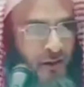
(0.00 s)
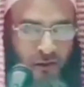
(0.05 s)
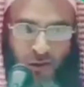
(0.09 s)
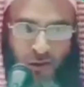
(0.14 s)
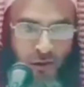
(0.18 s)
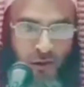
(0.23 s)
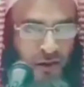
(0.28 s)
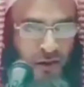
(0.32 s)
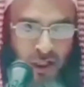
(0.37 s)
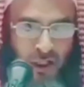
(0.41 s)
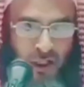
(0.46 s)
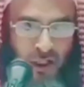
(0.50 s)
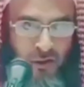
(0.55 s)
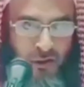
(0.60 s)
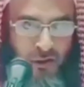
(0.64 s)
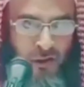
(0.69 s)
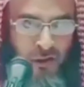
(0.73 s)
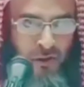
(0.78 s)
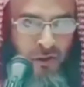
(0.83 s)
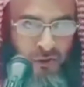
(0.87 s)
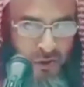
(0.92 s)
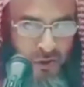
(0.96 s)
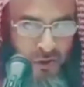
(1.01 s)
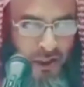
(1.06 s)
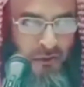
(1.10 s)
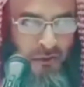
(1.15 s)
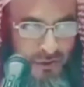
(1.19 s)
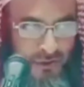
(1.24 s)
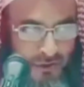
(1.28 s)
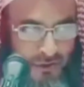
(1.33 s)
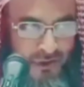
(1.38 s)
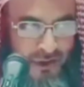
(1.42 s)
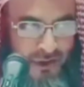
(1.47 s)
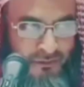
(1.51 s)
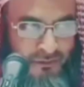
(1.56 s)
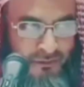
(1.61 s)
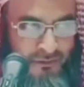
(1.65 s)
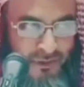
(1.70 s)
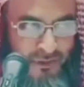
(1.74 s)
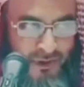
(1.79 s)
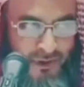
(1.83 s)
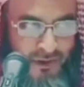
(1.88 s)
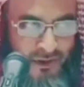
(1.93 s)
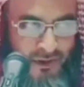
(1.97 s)
কখনো খাওয়াইতে নবী করিম সাল্লাম
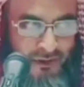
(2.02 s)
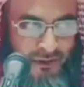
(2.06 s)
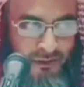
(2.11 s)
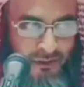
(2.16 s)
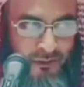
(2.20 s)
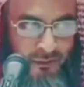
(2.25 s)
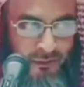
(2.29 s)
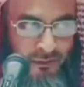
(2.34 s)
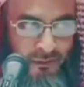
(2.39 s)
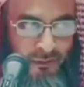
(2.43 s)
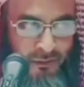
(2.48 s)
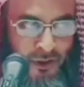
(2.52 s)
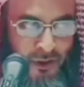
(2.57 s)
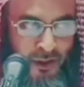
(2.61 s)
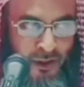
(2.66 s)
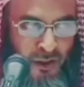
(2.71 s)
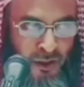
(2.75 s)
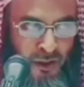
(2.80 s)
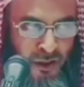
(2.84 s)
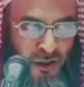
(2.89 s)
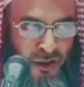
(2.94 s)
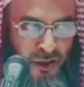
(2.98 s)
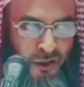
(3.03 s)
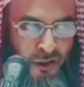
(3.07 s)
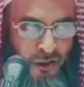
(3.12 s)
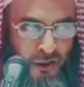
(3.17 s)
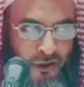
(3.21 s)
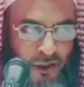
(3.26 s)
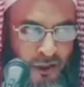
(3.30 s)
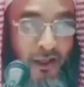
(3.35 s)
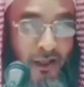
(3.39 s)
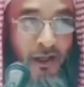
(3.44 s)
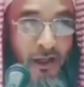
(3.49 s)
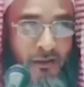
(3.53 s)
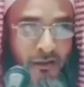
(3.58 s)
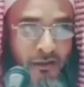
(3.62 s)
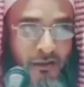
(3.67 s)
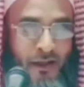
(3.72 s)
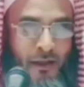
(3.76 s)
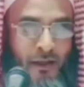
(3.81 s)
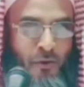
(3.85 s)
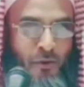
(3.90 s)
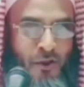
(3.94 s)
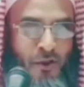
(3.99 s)
পারেননি কার হাতে
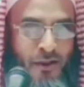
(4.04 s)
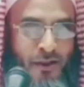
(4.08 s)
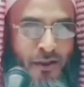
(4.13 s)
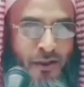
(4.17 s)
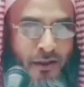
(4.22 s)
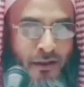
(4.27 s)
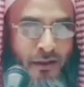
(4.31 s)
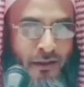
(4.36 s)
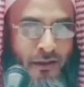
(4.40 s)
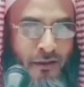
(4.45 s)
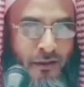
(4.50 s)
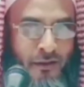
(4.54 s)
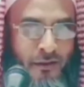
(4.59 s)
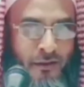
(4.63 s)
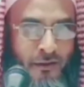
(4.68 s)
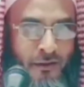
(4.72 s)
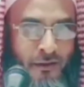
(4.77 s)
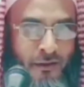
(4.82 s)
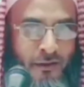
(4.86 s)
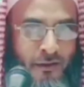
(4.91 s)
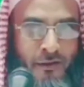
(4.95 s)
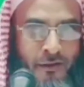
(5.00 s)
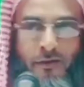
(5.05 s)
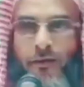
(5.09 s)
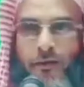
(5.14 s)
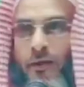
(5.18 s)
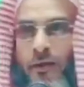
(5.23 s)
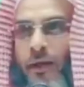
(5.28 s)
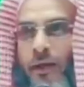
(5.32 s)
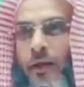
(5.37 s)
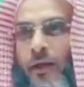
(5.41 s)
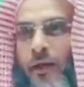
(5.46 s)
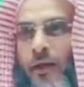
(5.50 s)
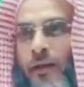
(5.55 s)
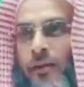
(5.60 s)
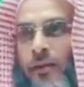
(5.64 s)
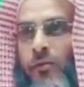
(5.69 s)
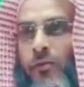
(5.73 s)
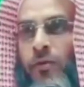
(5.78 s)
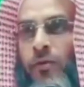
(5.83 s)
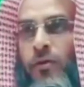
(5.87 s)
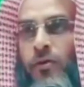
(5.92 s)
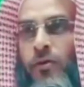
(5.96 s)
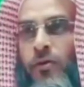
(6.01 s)
থাকে মজে যায় আল্লাহর হাতে
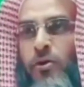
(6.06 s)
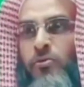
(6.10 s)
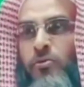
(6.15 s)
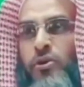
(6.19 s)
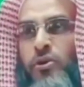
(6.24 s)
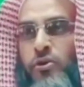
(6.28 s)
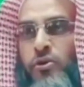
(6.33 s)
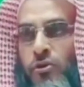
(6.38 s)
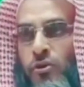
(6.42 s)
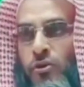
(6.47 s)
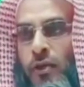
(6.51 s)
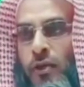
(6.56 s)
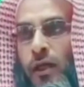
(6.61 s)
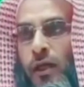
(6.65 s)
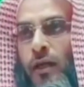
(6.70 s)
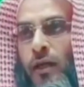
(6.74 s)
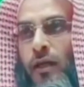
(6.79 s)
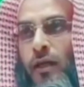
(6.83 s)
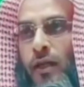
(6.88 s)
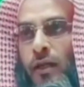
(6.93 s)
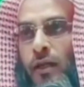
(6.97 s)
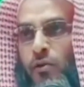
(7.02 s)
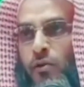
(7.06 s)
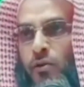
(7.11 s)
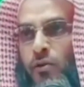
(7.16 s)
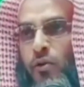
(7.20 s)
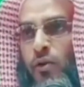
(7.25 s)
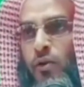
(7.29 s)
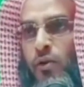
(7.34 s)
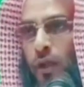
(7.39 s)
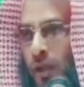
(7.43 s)
ওই রকমই যদি আল্লাহ কোনো নেক